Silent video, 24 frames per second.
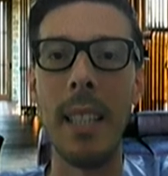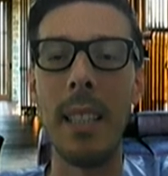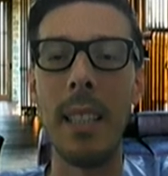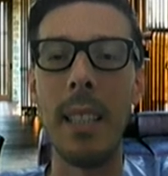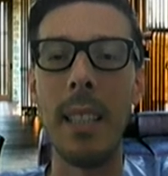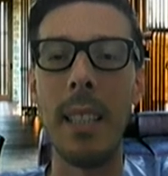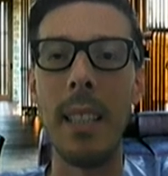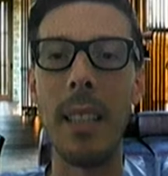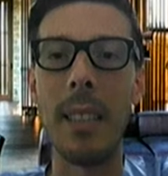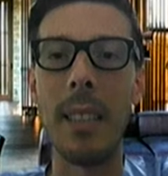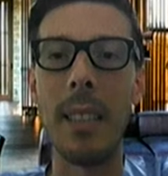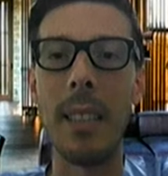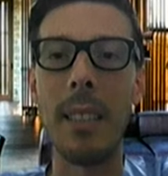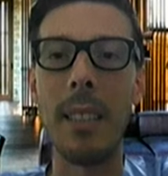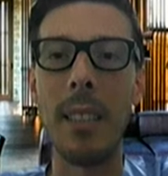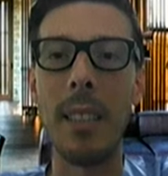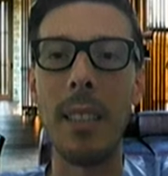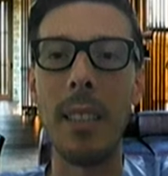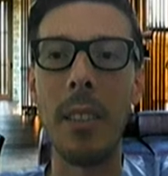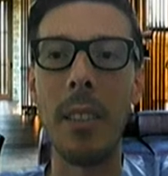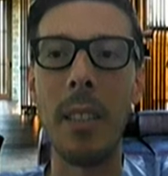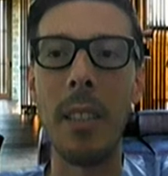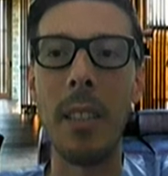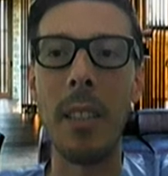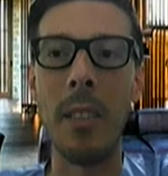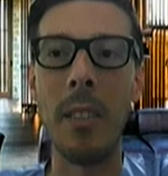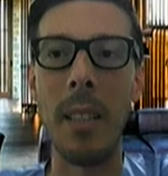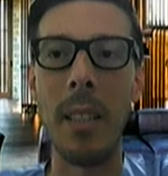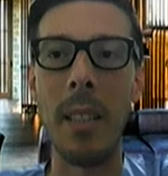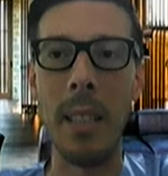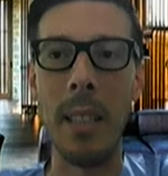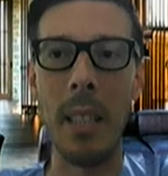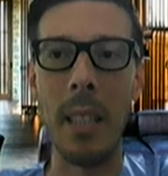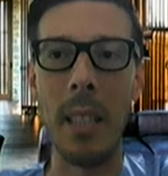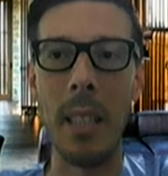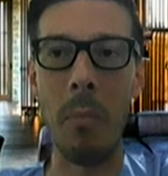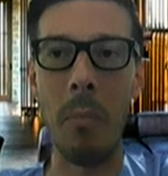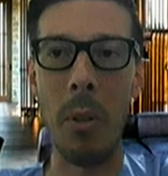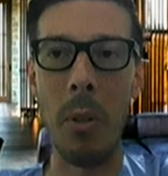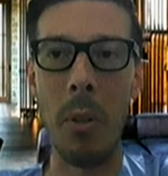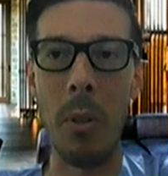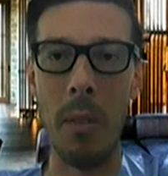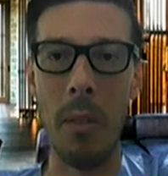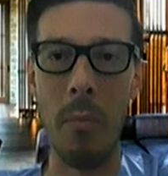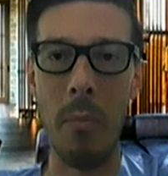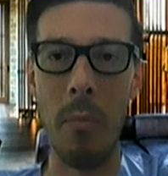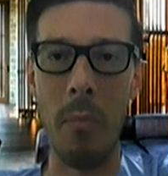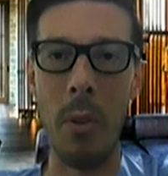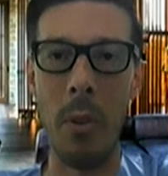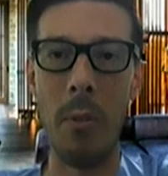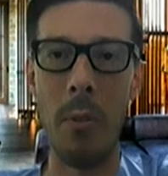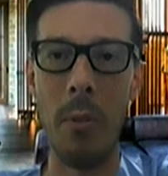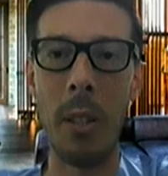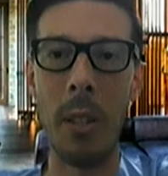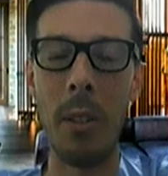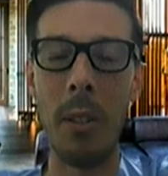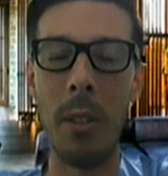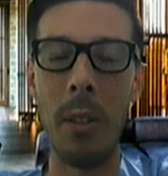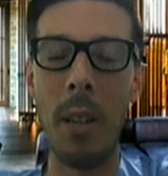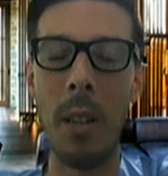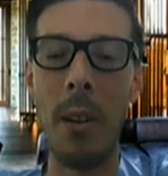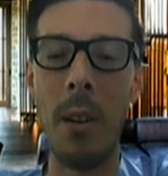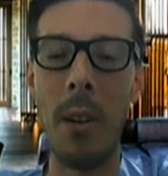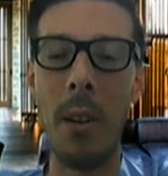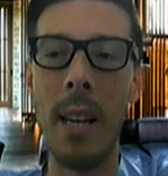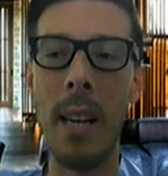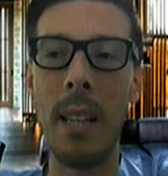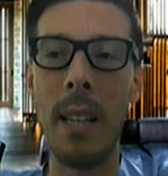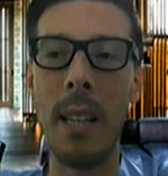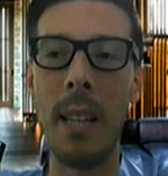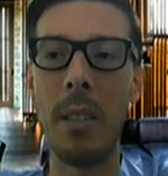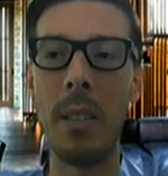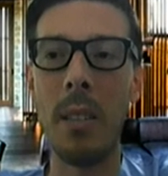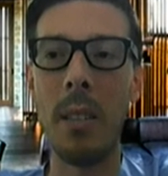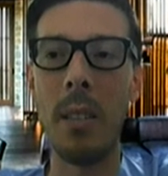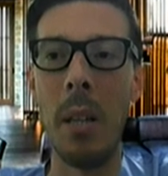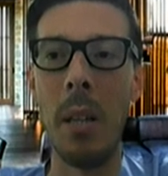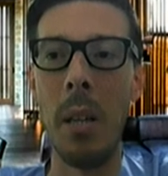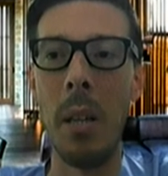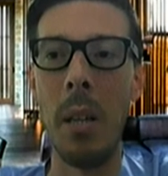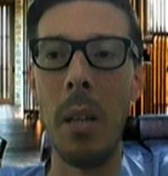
eh, sino que nos elijan por, nuestro trabajo.